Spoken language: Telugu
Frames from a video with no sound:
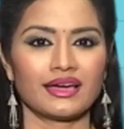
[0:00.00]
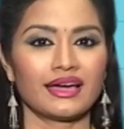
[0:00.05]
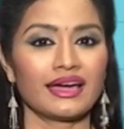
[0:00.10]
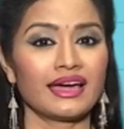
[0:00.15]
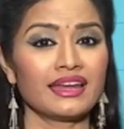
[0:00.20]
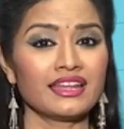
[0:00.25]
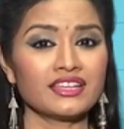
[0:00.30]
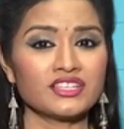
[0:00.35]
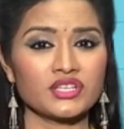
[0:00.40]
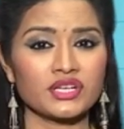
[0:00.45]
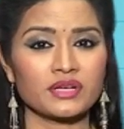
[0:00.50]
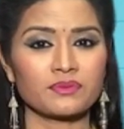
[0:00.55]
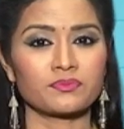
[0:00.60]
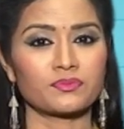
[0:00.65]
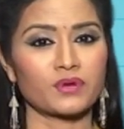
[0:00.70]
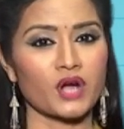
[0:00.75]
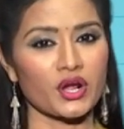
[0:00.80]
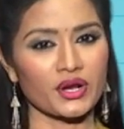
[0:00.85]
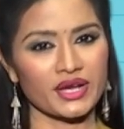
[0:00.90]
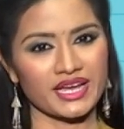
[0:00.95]
అలర్జిక్
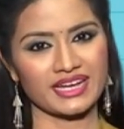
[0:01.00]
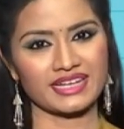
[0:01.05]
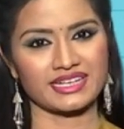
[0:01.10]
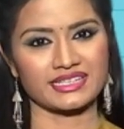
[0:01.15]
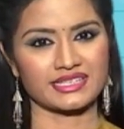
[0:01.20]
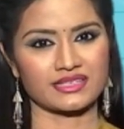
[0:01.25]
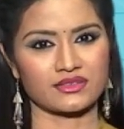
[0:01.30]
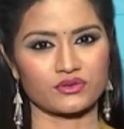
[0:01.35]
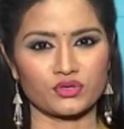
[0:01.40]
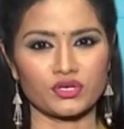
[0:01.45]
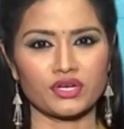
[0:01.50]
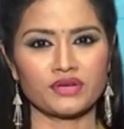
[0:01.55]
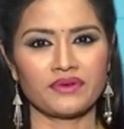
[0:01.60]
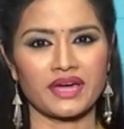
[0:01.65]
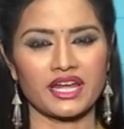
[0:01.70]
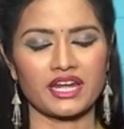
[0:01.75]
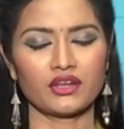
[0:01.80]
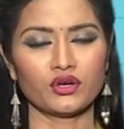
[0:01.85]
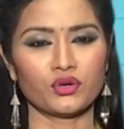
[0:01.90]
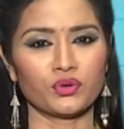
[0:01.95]
బ్రాంకైటిస్
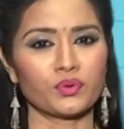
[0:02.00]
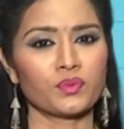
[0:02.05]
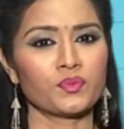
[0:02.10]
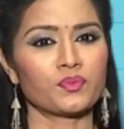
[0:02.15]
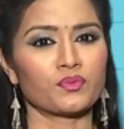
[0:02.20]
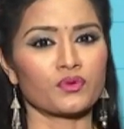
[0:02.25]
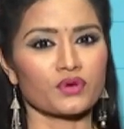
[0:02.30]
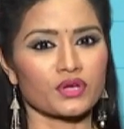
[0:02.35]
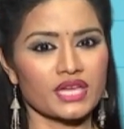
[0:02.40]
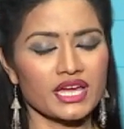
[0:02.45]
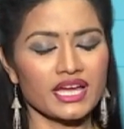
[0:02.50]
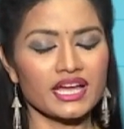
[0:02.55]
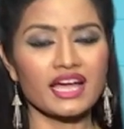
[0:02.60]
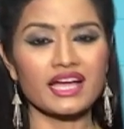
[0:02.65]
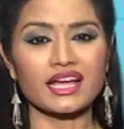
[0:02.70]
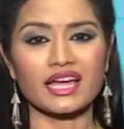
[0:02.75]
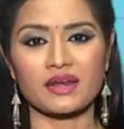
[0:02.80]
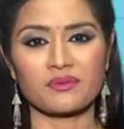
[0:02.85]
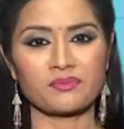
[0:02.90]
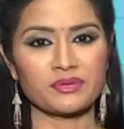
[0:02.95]
ఉన్నవారిలో ముఖ్యంగా
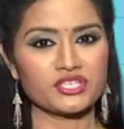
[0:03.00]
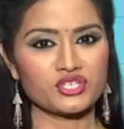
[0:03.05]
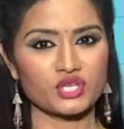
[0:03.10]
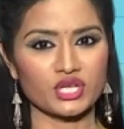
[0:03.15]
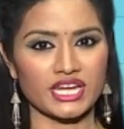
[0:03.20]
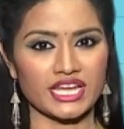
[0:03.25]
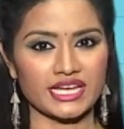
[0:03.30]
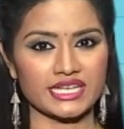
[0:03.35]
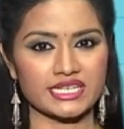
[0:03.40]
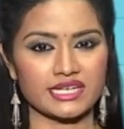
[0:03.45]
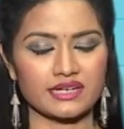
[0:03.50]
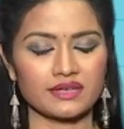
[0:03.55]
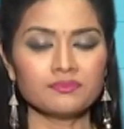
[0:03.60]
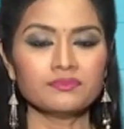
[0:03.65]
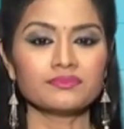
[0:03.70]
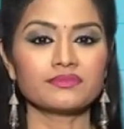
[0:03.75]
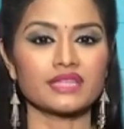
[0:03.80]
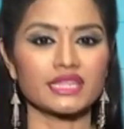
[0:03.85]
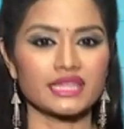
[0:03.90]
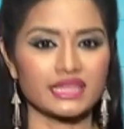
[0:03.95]
కనిపించే లక్షణం
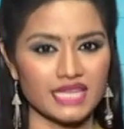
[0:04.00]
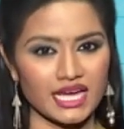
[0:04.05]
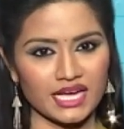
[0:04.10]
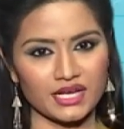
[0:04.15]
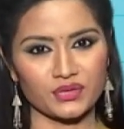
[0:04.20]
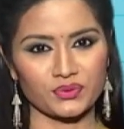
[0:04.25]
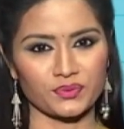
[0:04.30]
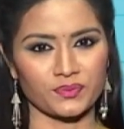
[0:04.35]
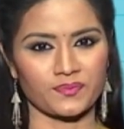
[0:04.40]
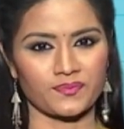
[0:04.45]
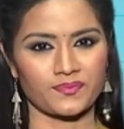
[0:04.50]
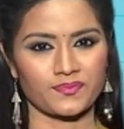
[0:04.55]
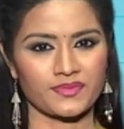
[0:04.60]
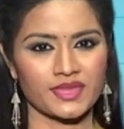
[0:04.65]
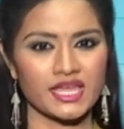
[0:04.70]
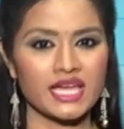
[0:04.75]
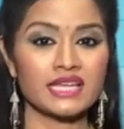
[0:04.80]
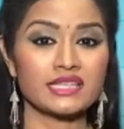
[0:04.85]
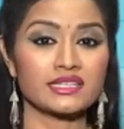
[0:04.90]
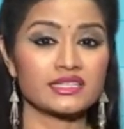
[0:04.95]
దగ్గు
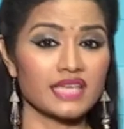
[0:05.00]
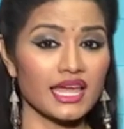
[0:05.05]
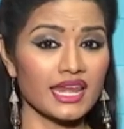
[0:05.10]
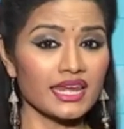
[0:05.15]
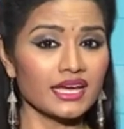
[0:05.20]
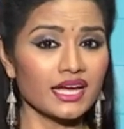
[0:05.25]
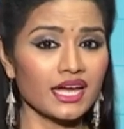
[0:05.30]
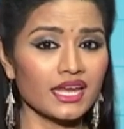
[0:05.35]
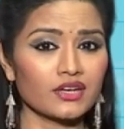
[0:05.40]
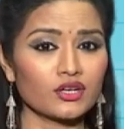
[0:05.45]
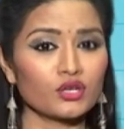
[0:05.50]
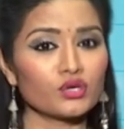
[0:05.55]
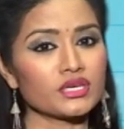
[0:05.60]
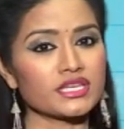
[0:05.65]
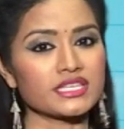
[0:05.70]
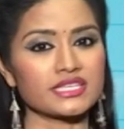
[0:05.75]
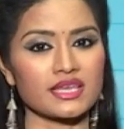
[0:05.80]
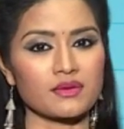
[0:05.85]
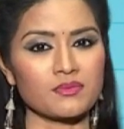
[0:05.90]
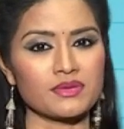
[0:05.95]
చలికాలంలో ఈ
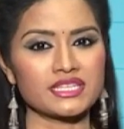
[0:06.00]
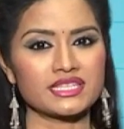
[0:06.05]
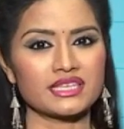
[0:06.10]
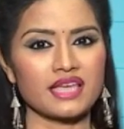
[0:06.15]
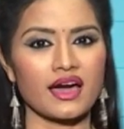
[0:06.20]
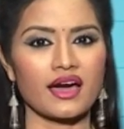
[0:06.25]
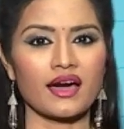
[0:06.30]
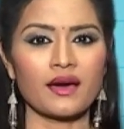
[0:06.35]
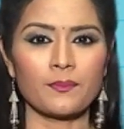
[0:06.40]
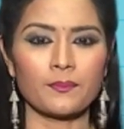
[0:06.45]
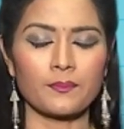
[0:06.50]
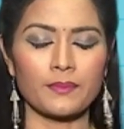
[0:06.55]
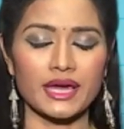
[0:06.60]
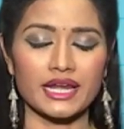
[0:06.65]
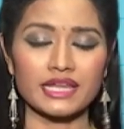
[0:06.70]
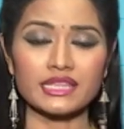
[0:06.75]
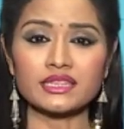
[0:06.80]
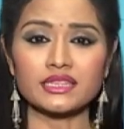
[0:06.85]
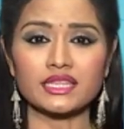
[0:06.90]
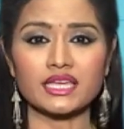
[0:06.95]
సమస్య
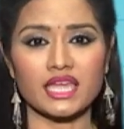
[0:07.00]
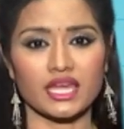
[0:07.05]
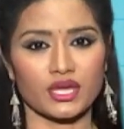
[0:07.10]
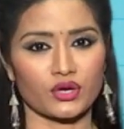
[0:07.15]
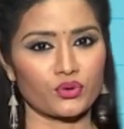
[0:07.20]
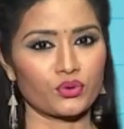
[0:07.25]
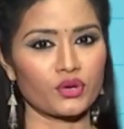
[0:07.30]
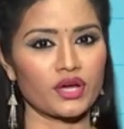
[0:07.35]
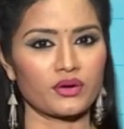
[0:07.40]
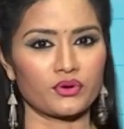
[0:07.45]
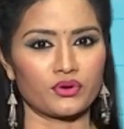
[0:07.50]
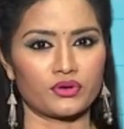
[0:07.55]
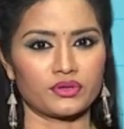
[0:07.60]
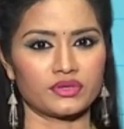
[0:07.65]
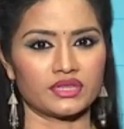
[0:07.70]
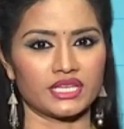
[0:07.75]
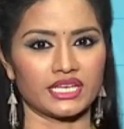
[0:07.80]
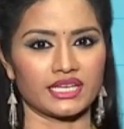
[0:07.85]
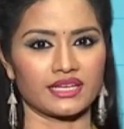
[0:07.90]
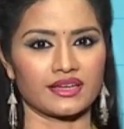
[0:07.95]
మరింత ఎక్కువగా
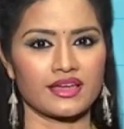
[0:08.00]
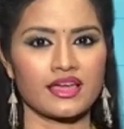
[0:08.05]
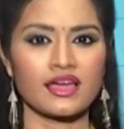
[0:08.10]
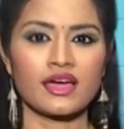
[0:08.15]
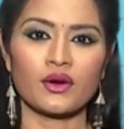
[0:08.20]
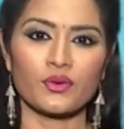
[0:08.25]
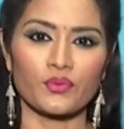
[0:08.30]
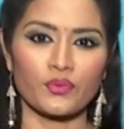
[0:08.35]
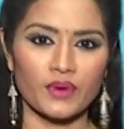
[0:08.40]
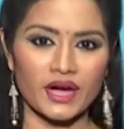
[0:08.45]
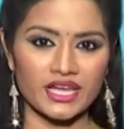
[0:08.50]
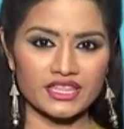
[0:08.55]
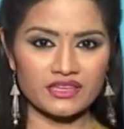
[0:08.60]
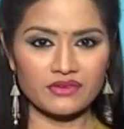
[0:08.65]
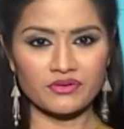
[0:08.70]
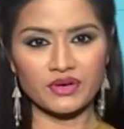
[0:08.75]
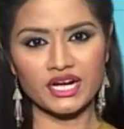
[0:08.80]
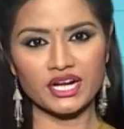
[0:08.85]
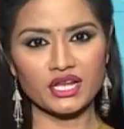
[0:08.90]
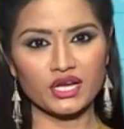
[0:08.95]
ఉంటుంది
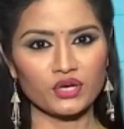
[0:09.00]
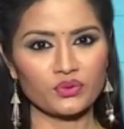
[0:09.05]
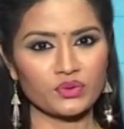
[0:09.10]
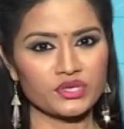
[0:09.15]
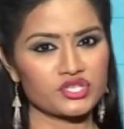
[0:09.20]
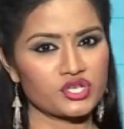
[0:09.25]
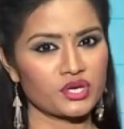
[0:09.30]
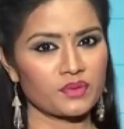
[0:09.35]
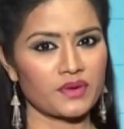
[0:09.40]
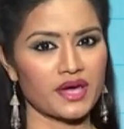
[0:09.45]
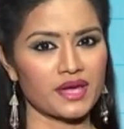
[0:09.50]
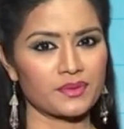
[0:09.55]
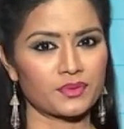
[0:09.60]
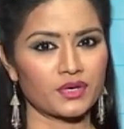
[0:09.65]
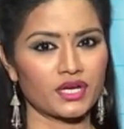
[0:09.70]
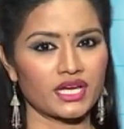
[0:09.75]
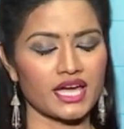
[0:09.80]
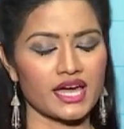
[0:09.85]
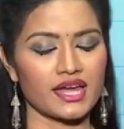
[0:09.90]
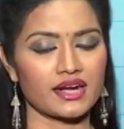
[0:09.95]
వాతావరణంలో వచ్చే
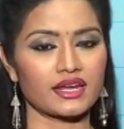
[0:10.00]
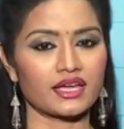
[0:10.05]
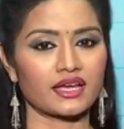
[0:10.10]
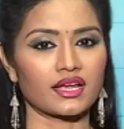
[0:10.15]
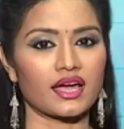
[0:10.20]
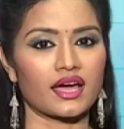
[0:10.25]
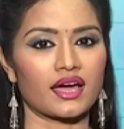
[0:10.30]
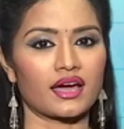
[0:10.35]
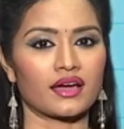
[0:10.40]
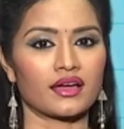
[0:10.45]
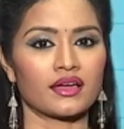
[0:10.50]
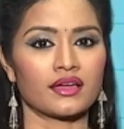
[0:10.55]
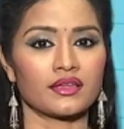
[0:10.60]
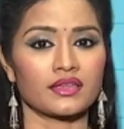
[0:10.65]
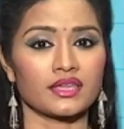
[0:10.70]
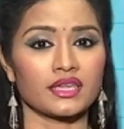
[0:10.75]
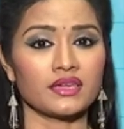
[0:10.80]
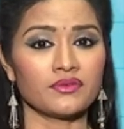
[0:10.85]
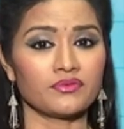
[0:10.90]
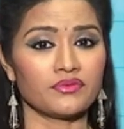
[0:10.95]
మార్పుల కారణంగా
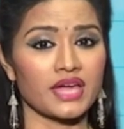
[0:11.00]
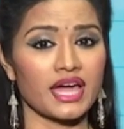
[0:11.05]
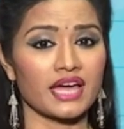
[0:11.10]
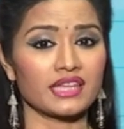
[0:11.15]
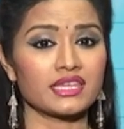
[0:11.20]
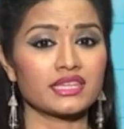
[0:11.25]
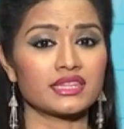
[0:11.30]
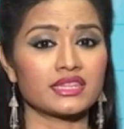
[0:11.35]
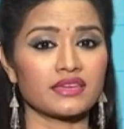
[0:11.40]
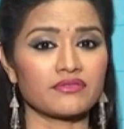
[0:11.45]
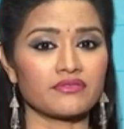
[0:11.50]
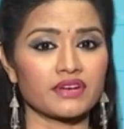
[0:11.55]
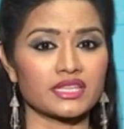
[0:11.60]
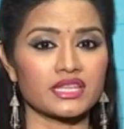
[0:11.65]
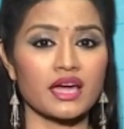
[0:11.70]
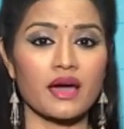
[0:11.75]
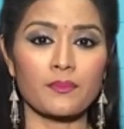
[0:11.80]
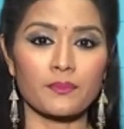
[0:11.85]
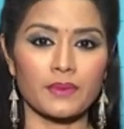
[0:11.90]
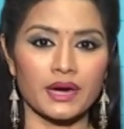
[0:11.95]
ఈ వ్యాధి తీవ్రత
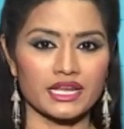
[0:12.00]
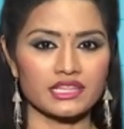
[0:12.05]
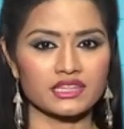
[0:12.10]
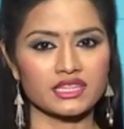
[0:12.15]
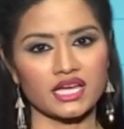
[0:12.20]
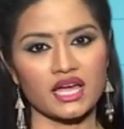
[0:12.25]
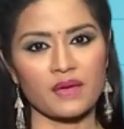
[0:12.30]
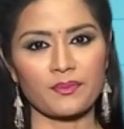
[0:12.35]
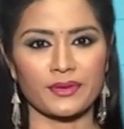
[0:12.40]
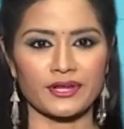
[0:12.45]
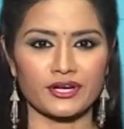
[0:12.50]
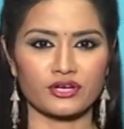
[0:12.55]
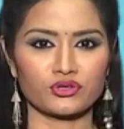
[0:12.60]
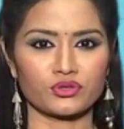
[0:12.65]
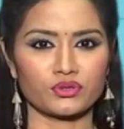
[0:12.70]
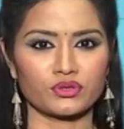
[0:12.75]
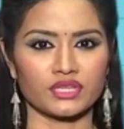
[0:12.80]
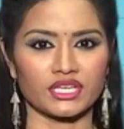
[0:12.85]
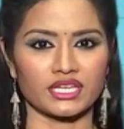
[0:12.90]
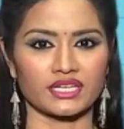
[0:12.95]
మరింతగా
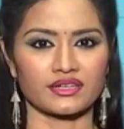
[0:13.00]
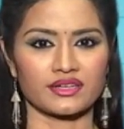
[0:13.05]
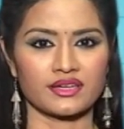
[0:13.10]
పెరుగుతుంది